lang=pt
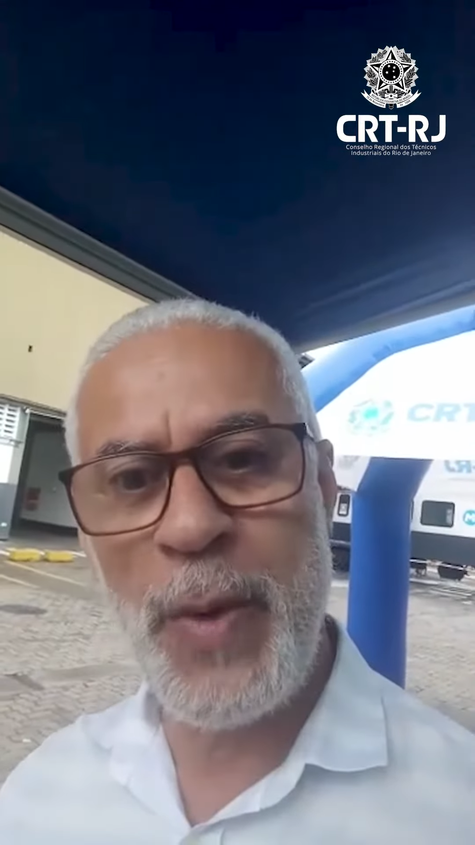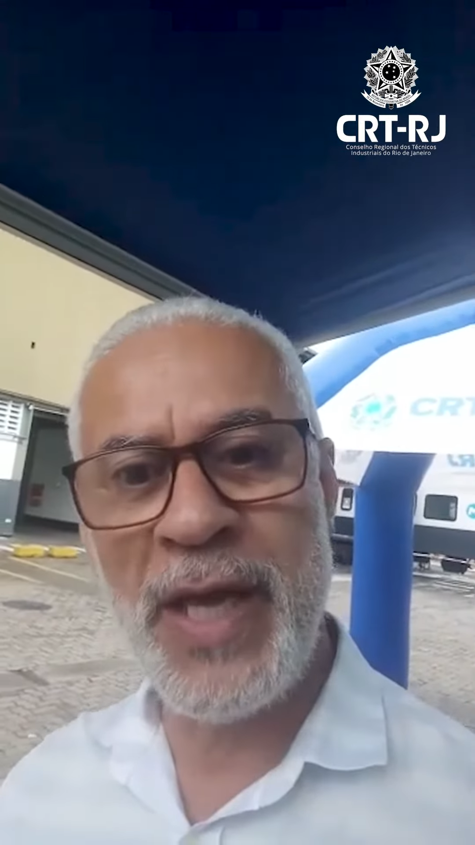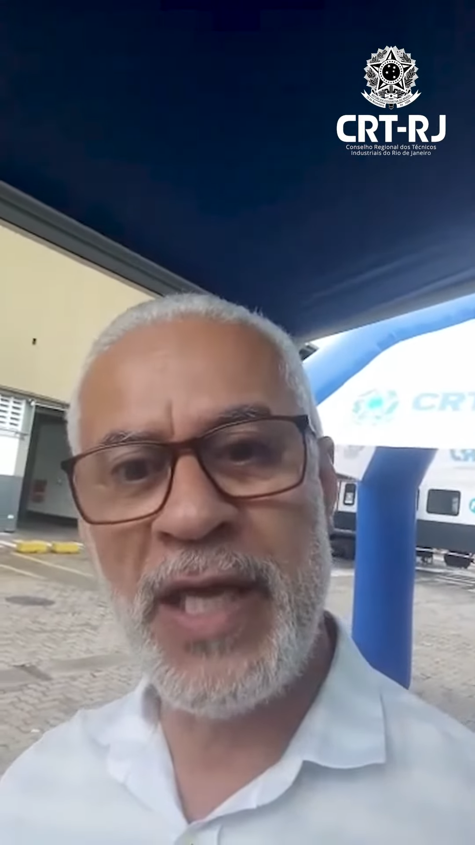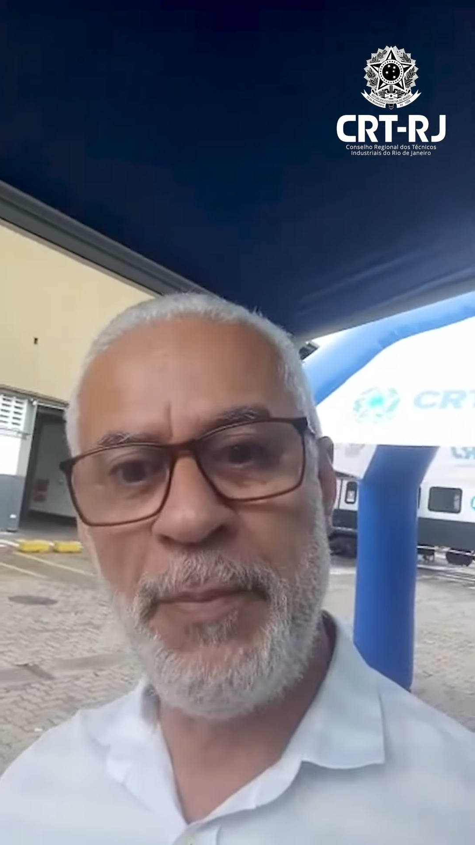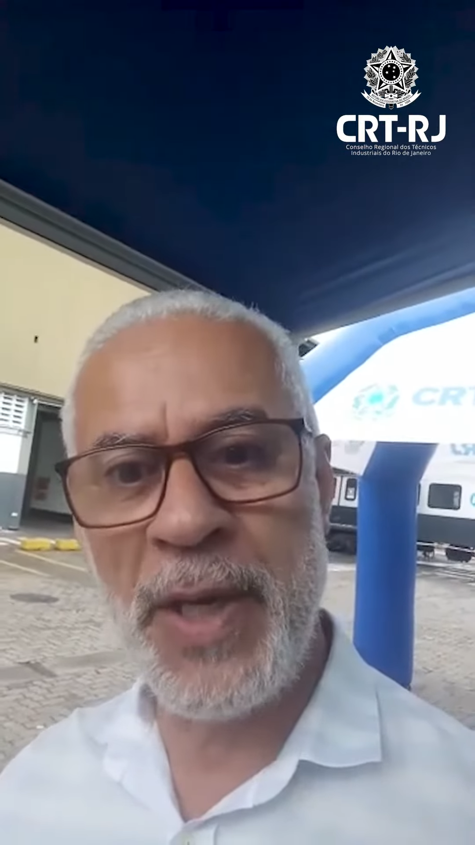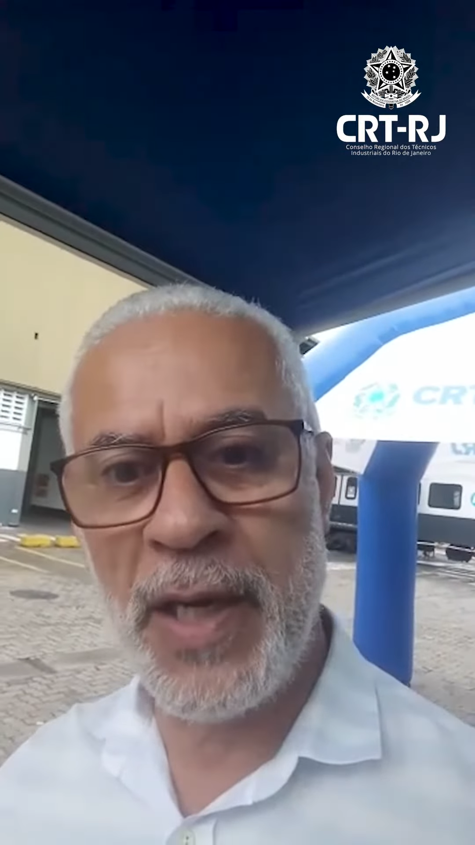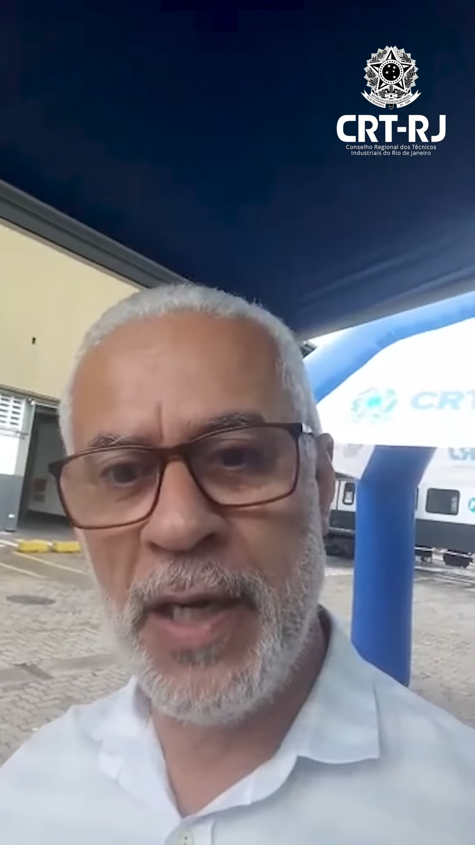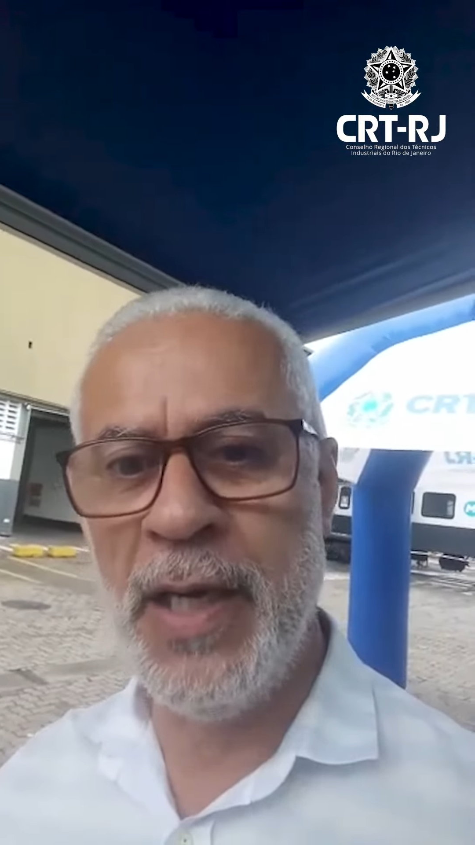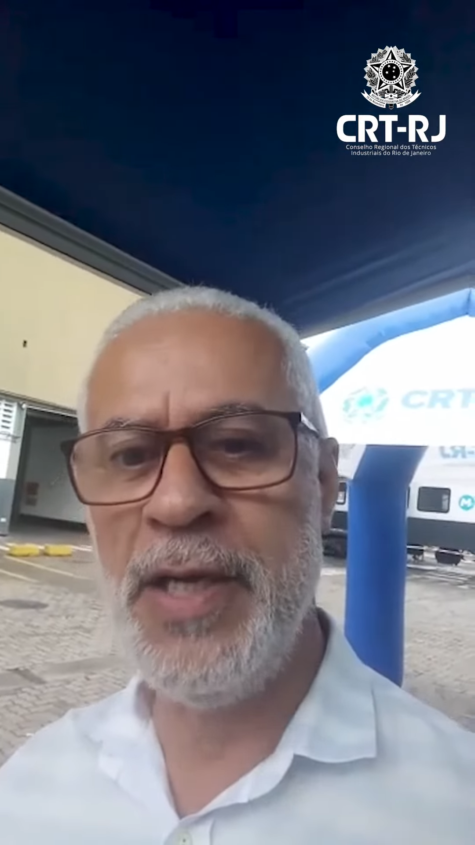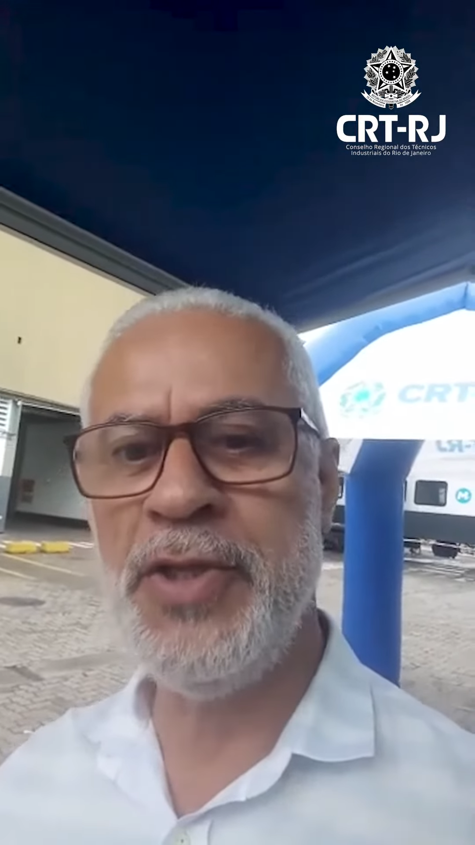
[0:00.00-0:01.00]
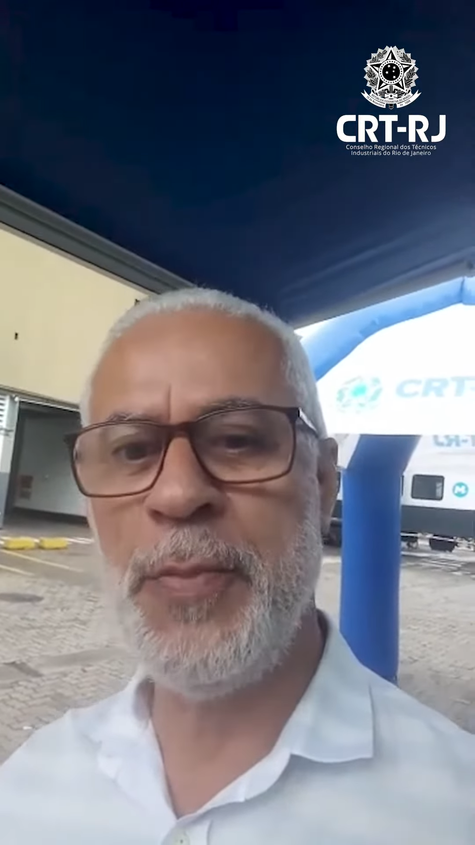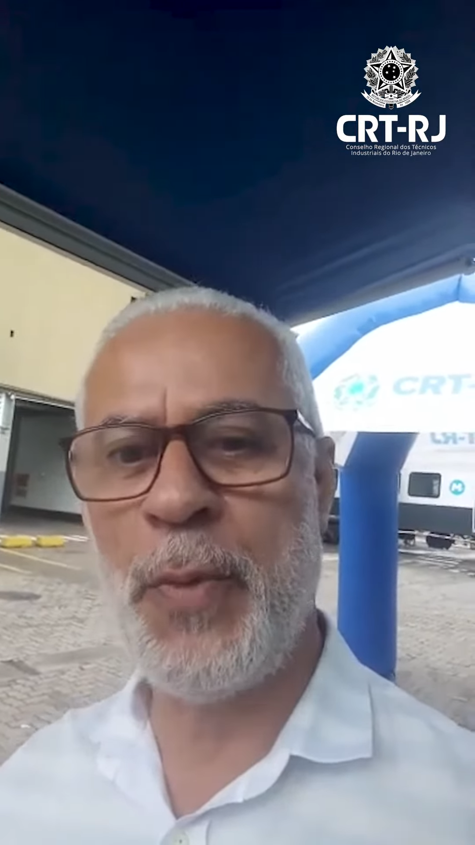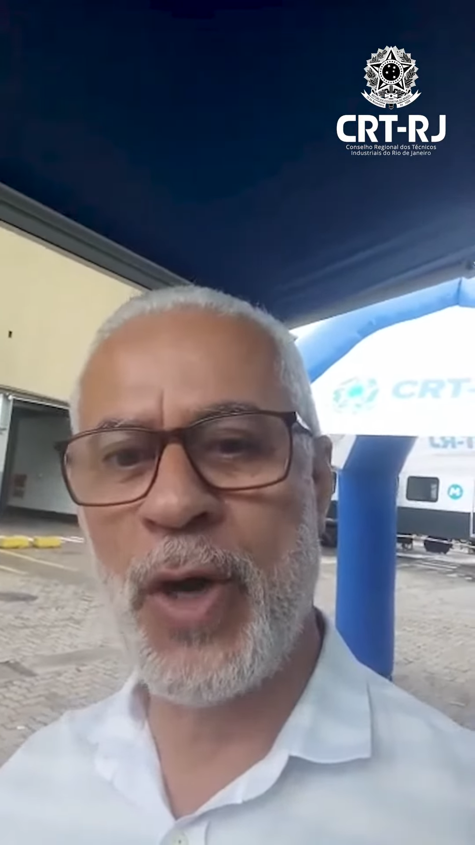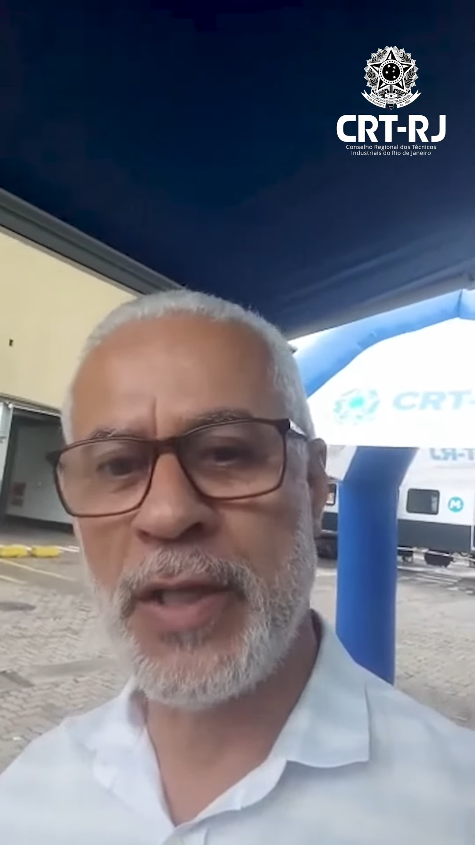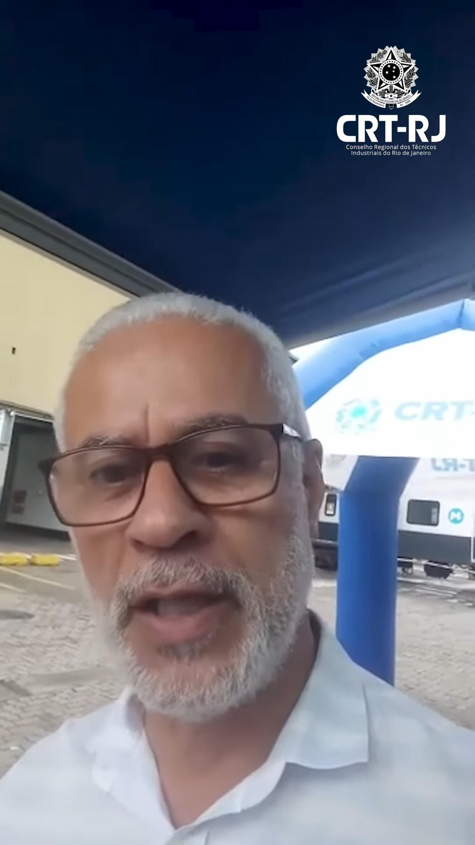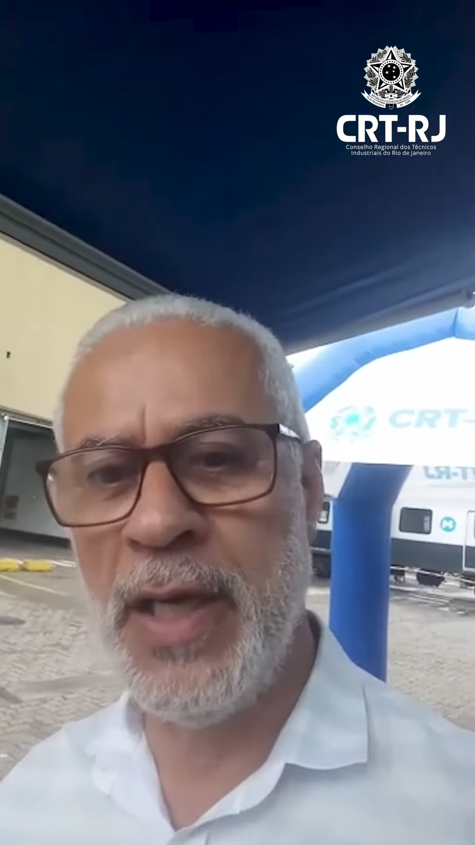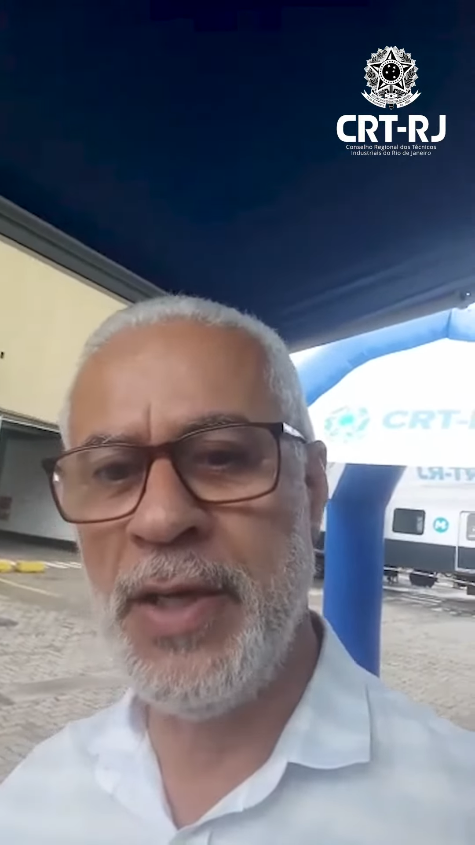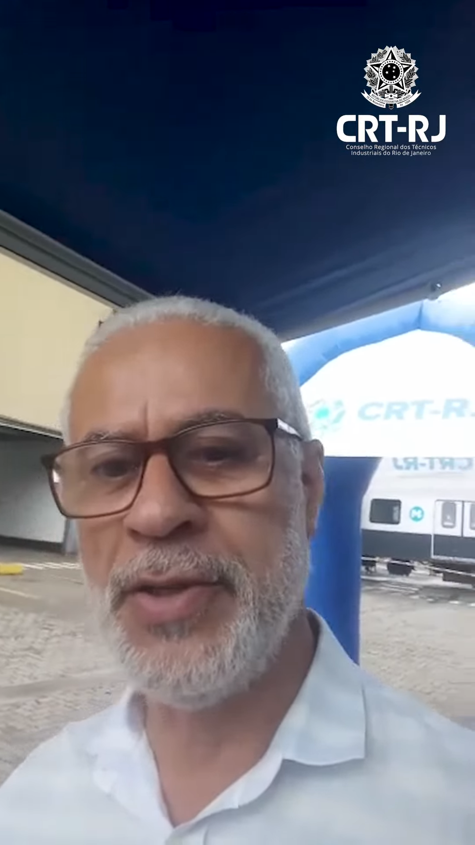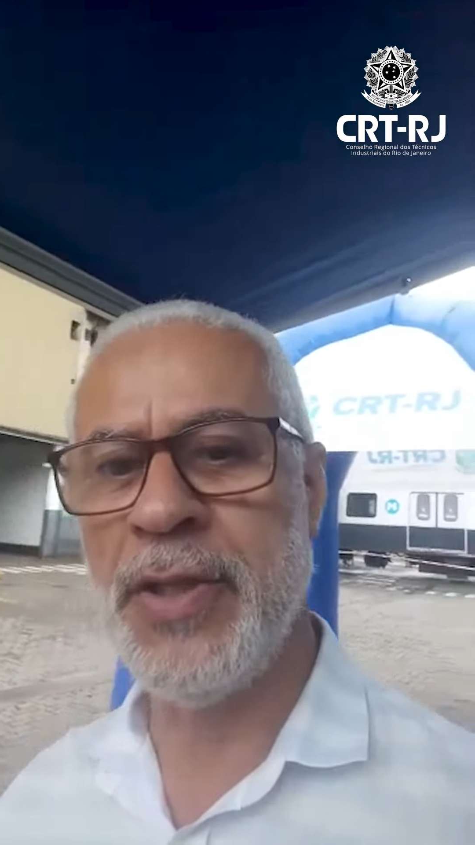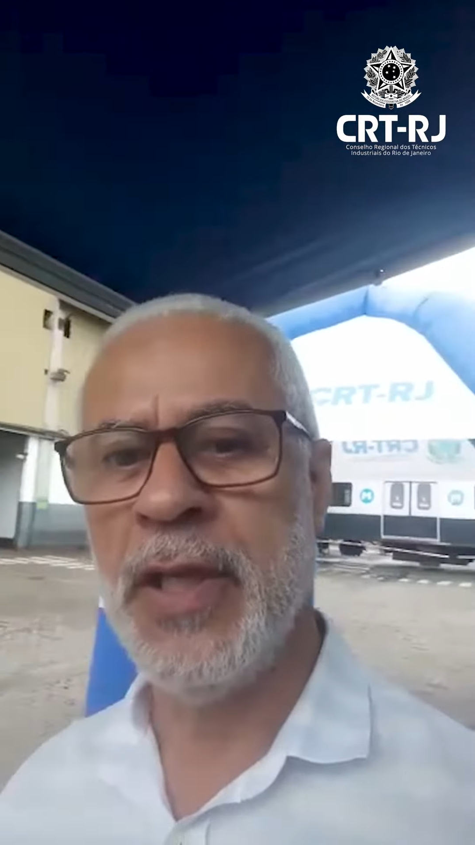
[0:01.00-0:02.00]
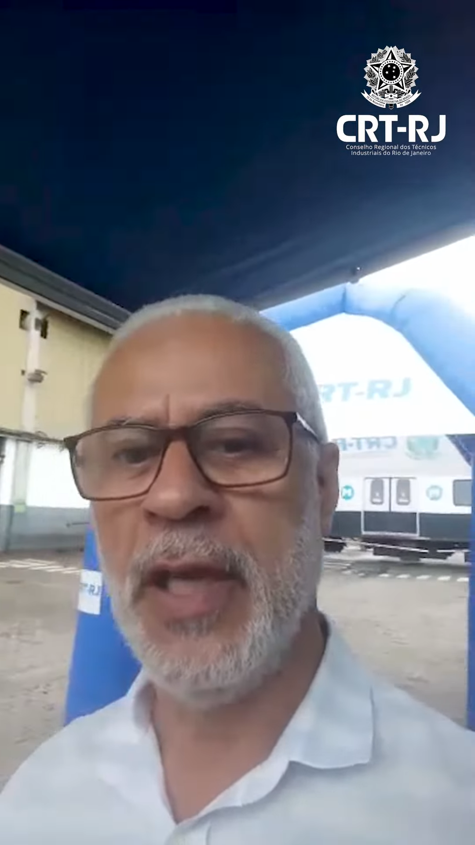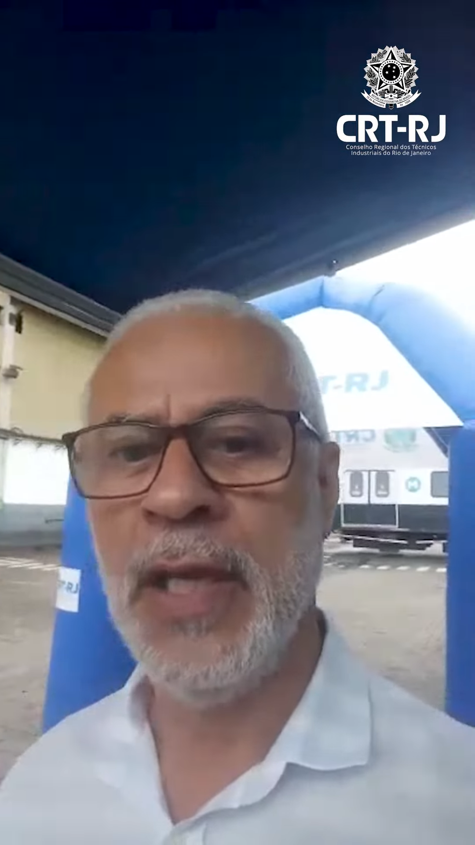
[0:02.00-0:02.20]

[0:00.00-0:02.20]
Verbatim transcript: uma equipe grande, importante,